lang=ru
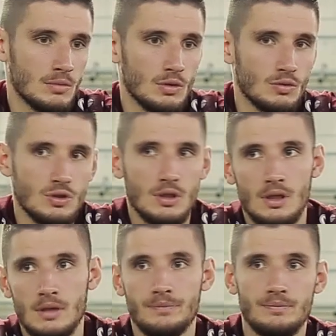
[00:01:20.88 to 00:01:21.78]
мне нужно,
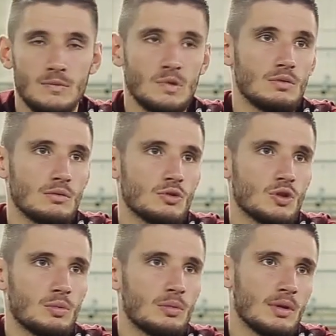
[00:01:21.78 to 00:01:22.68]
ну,
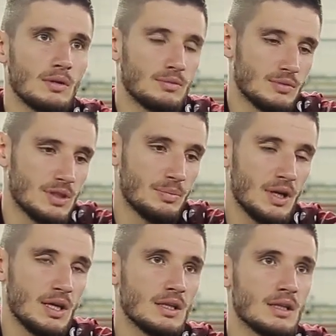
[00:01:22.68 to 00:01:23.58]
чтобы было
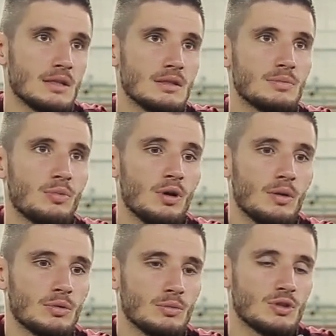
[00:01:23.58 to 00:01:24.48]
сцепление с
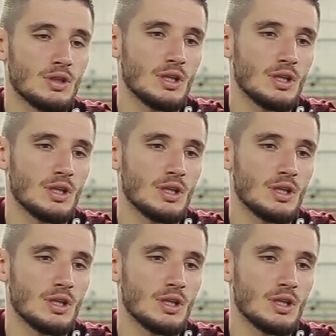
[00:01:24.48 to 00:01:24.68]
полем, потому что